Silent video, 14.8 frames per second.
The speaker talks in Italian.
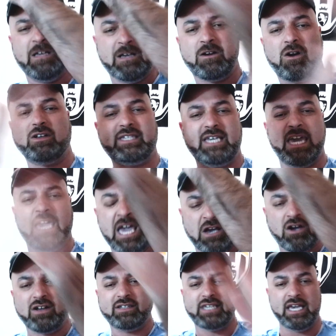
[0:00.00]
così,
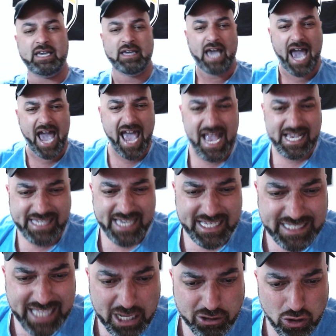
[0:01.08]
così, eh, sei
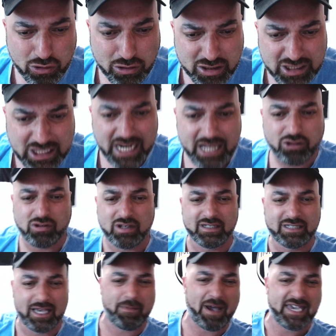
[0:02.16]
stato costretto
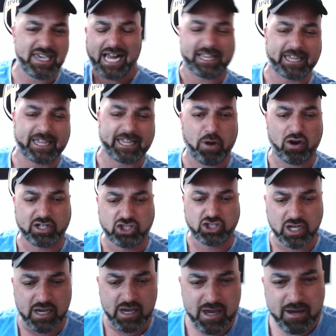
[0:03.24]
insieme agli altri
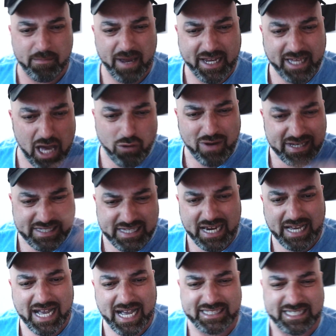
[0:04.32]
porci, perché questi
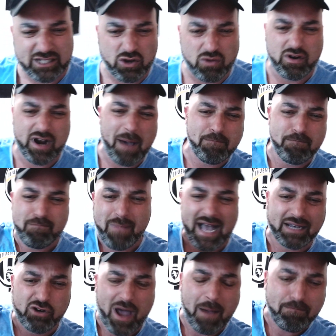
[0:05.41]
ragazzi sono un,
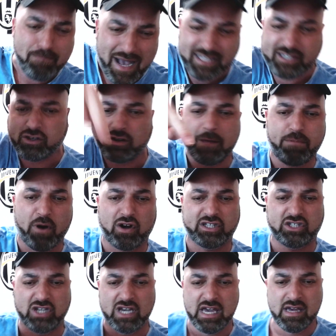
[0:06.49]
amma un ammasso di
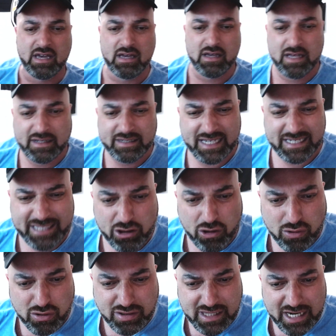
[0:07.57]
porci, sei stato
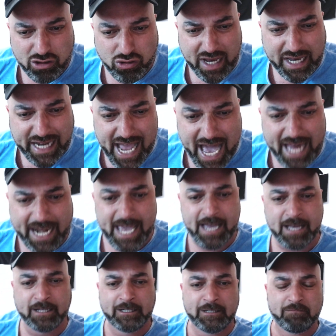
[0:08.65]
costretto a
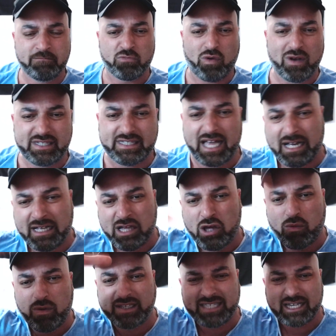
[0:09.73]
creare questa,
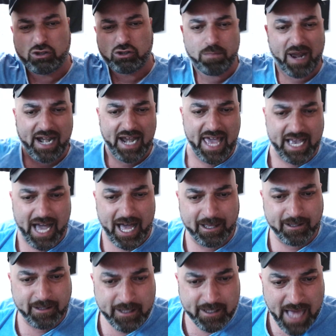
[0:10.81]
questa
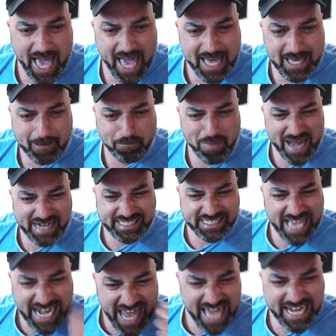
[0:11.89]
Superlega, eh, per
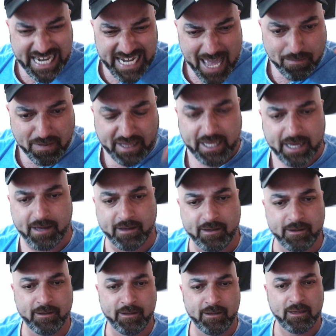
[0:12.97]
sanare i debiti.
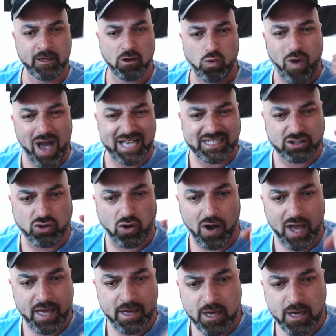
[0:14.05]
Questo
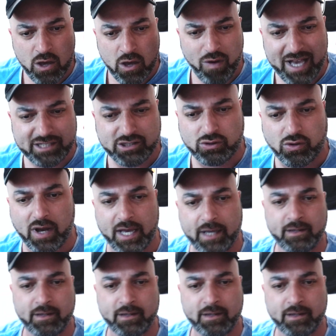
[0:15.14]
è, questo è.